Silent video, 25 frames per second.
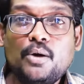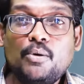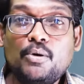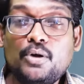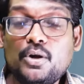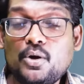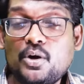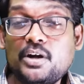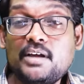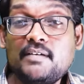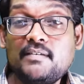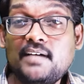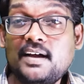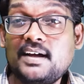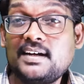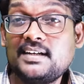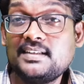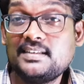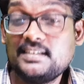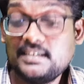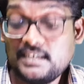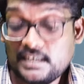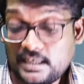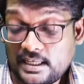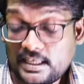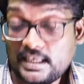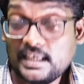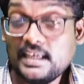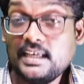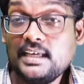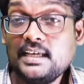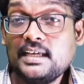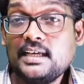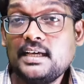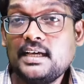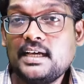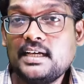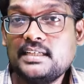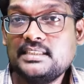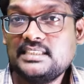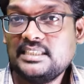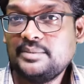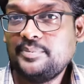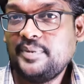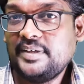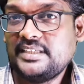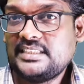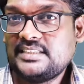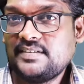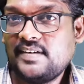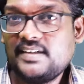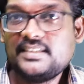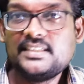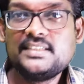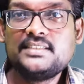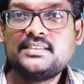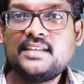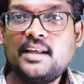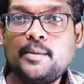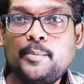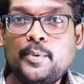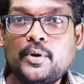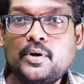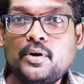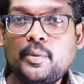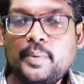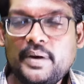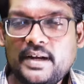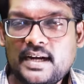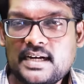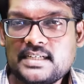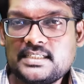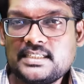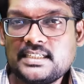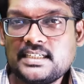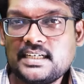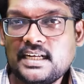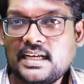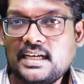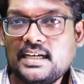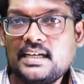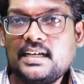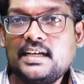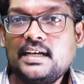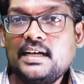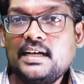உங்களோட வாகனத்துக்கு நீங்கள் ஜிபிஎஸ் டிவைஸ் இன்ஸ்டால் பண்ணணும் அப்படின்னு நினச்சிங்கன்னா